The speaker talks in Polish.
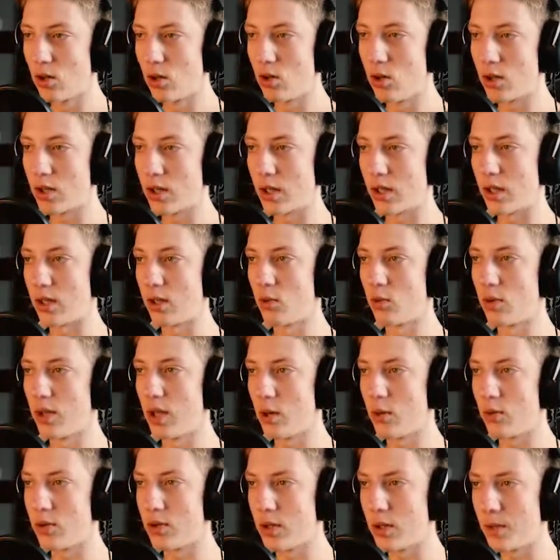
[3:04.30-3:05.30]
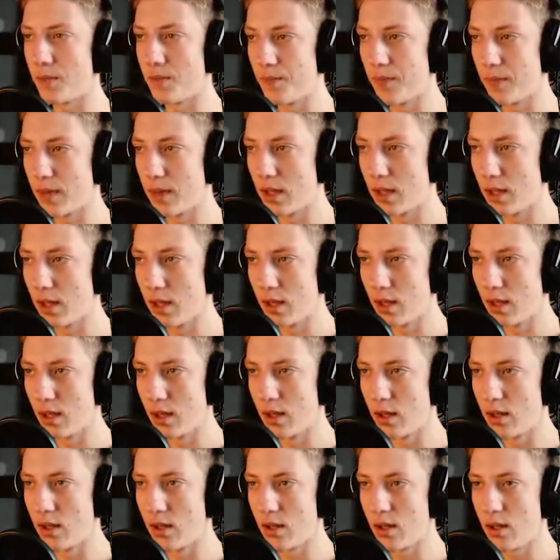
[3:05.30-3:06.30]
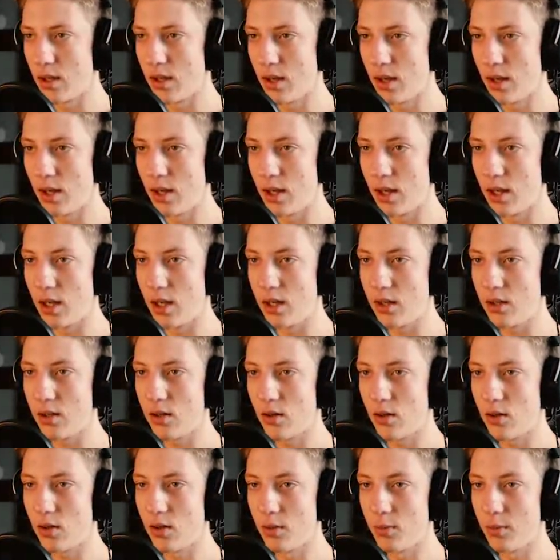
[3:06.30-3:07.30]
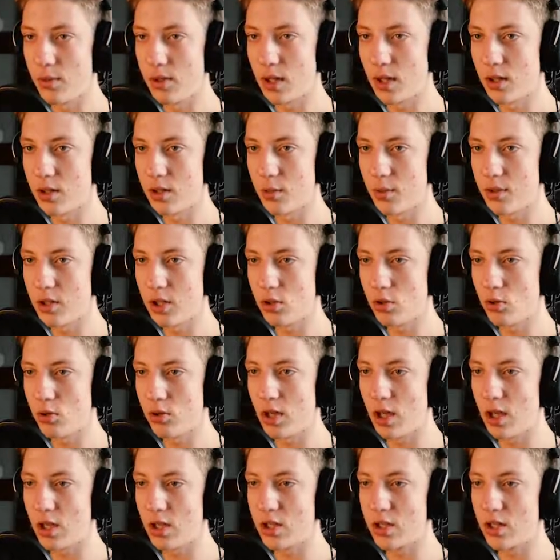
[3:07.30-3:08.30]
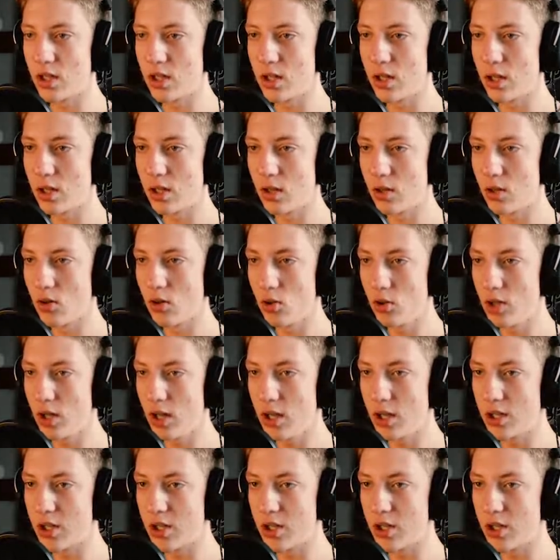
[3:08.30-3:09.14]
Okej, okay, udało się. Ej, to myślałem, że będzie trudniejszy. O nie,